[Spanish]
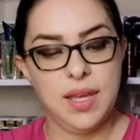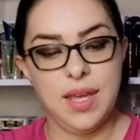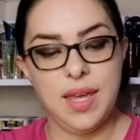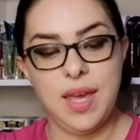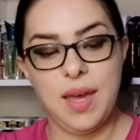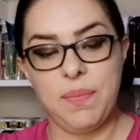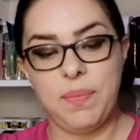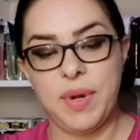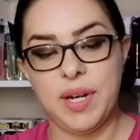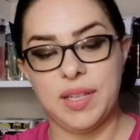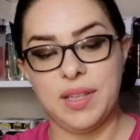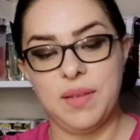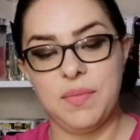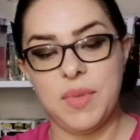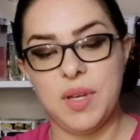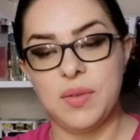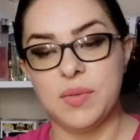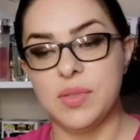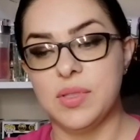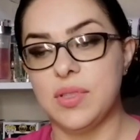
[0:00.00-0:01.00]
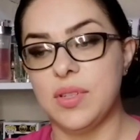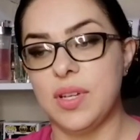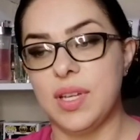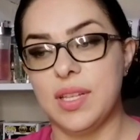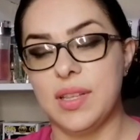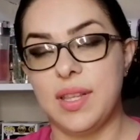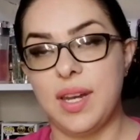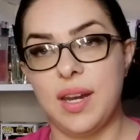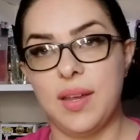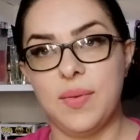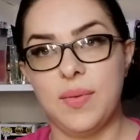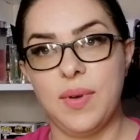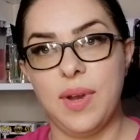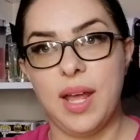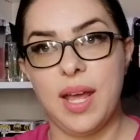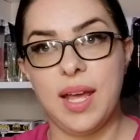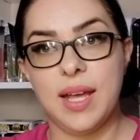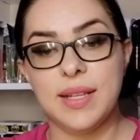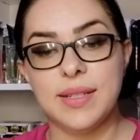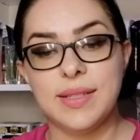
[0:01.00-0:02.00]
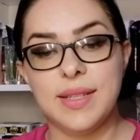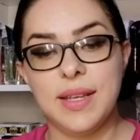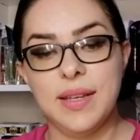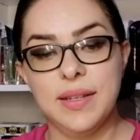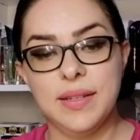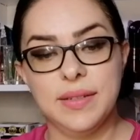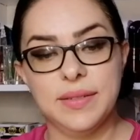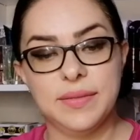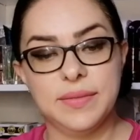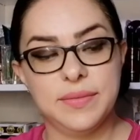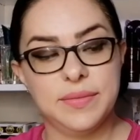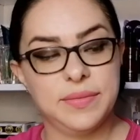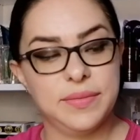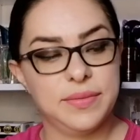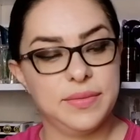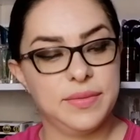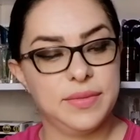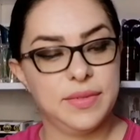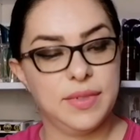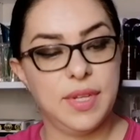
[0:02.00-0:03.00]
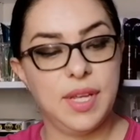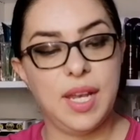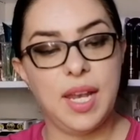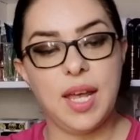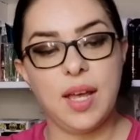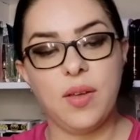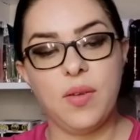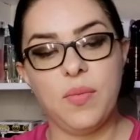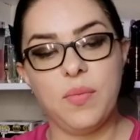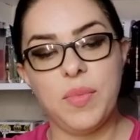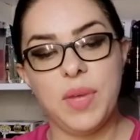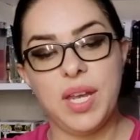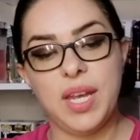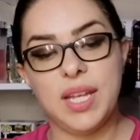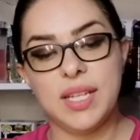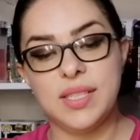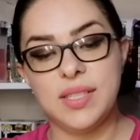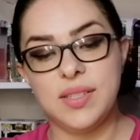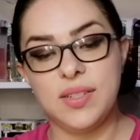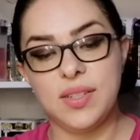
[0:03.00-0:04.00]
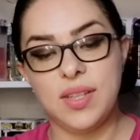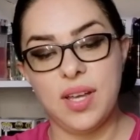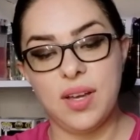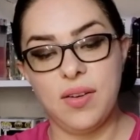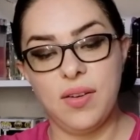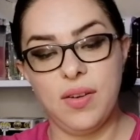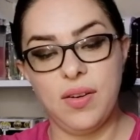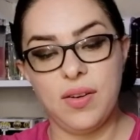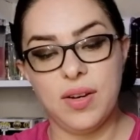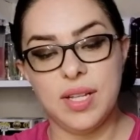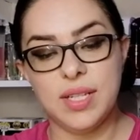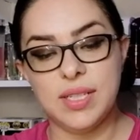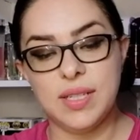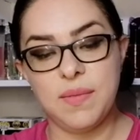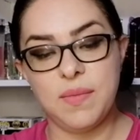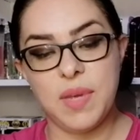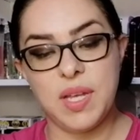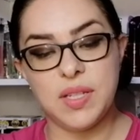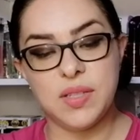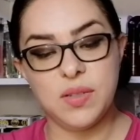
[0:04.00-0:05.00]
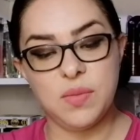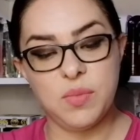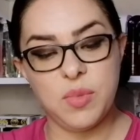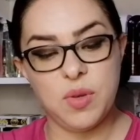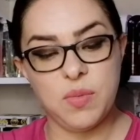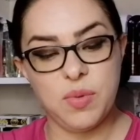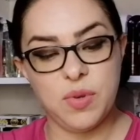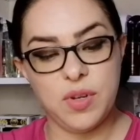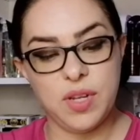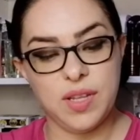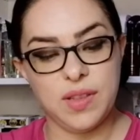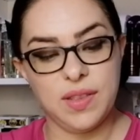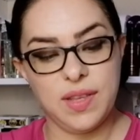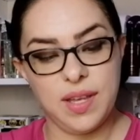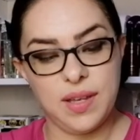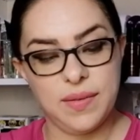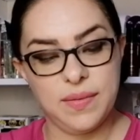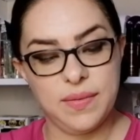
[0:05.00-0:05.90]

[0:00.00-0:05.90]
Y aparte me gustó que trae una asa. Y la combinación de colores se me hizo muy bonita.